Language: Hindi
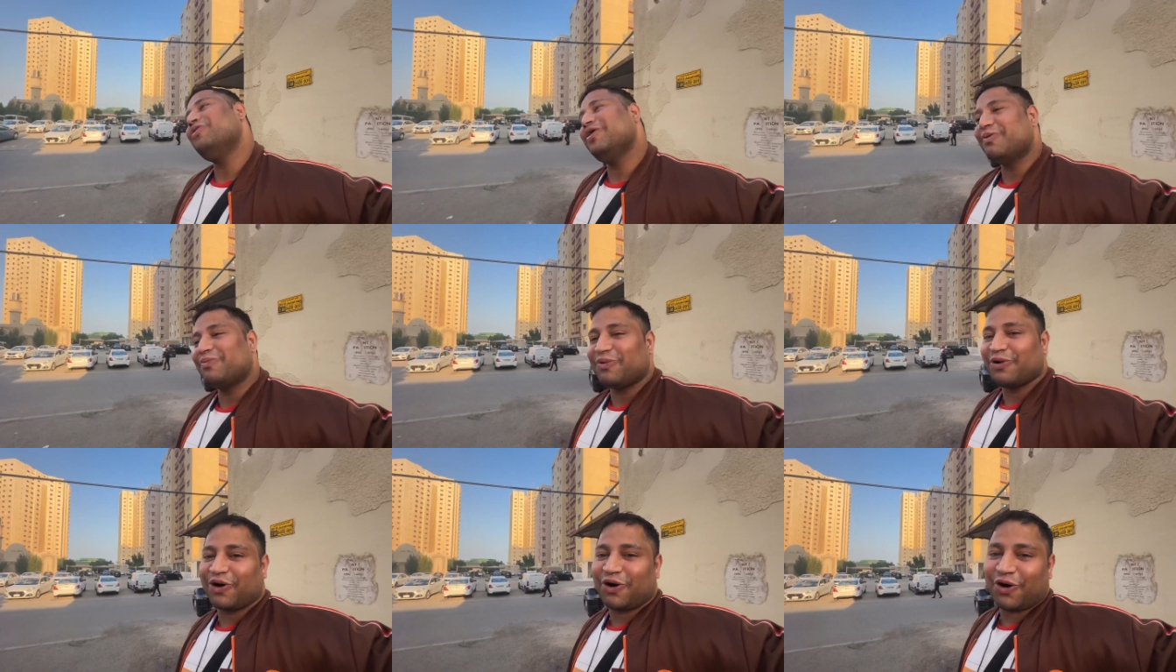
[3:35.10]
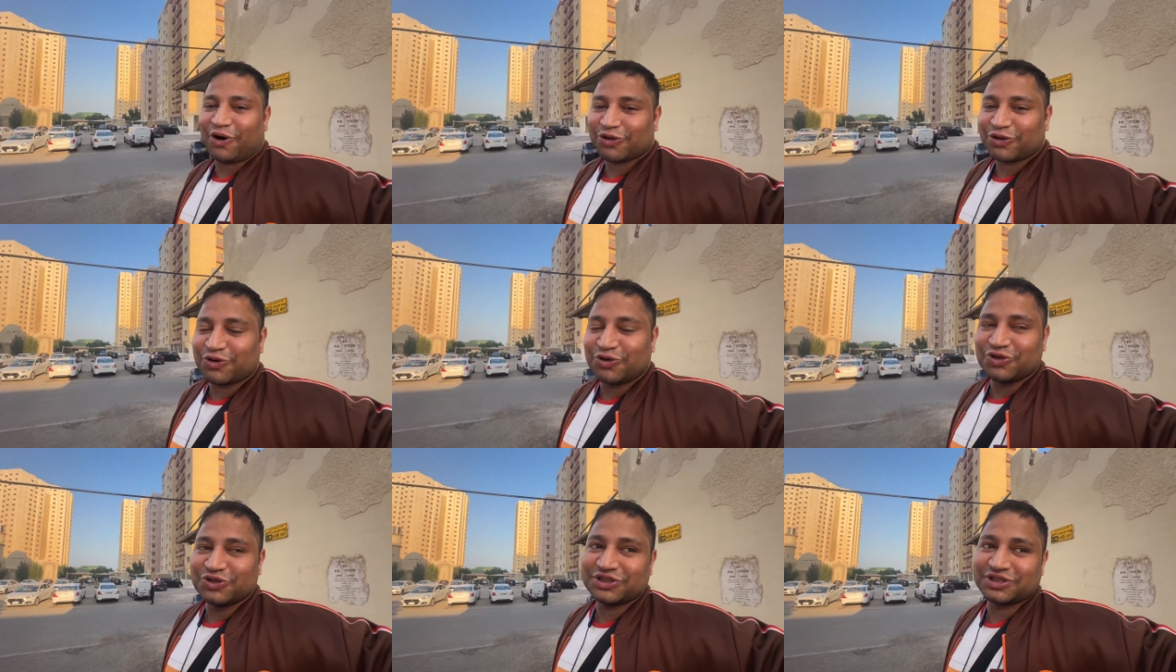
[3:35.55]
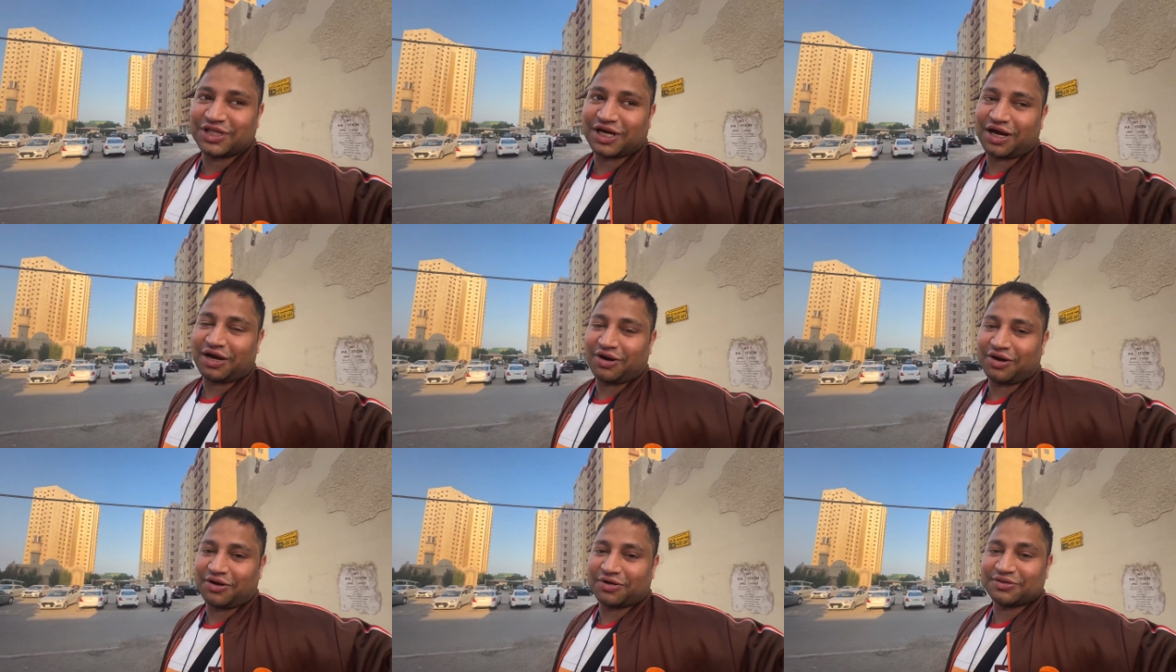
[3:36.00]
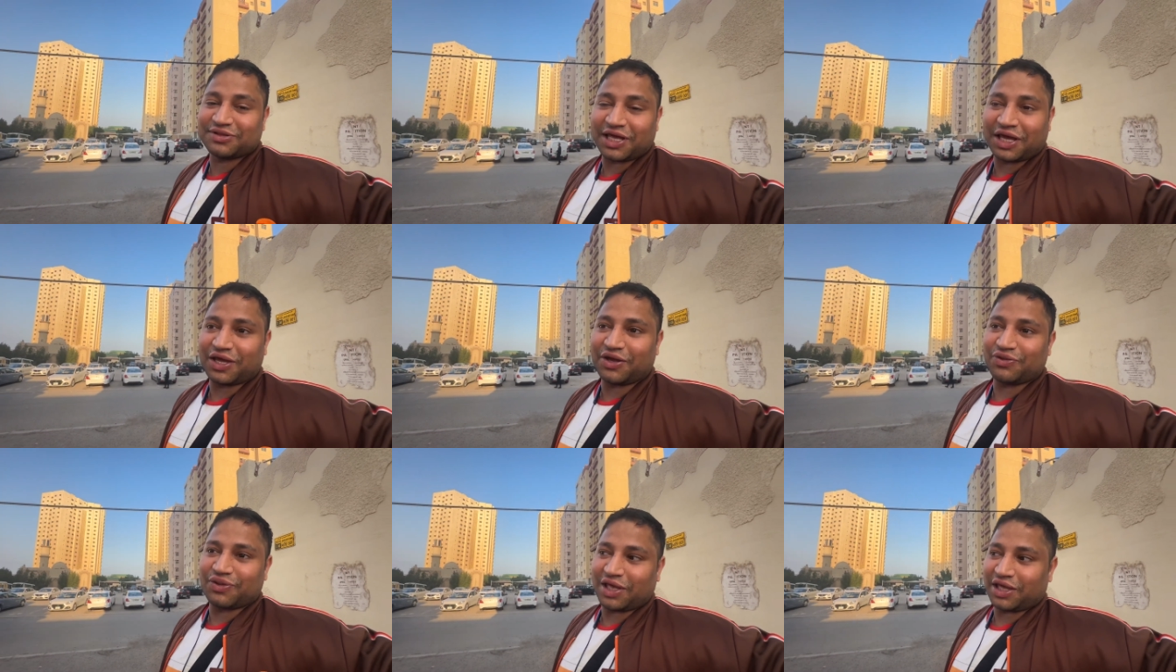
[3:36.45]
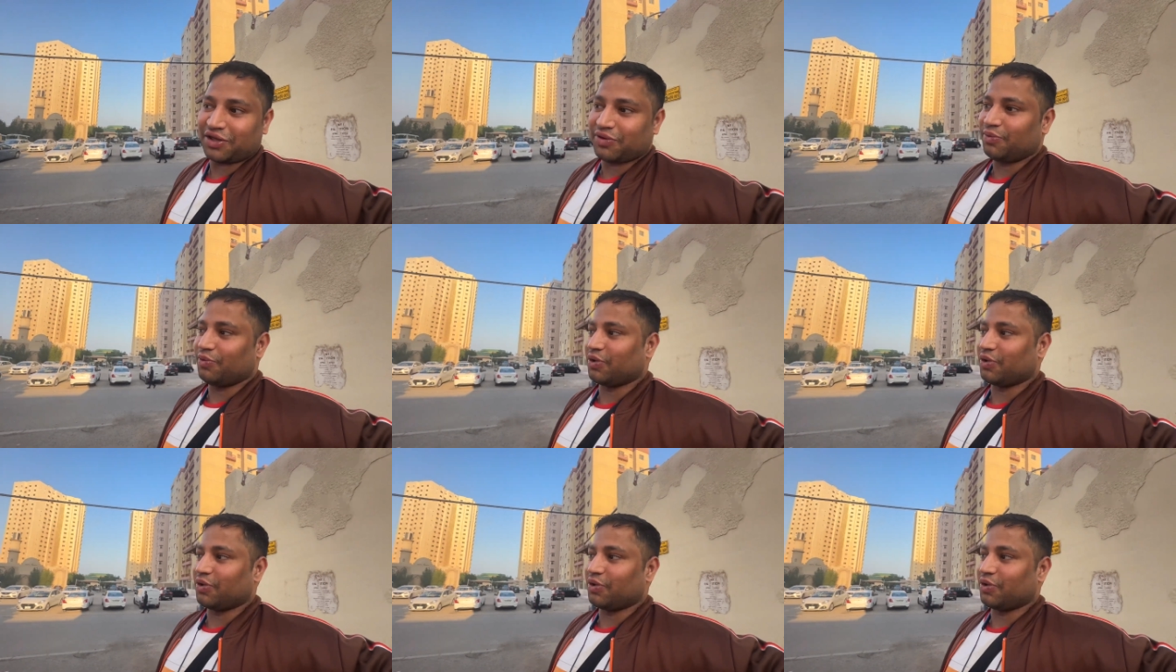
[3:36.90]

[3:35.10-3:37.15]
भी बहुत खुश था और थैंक यू थैंक यू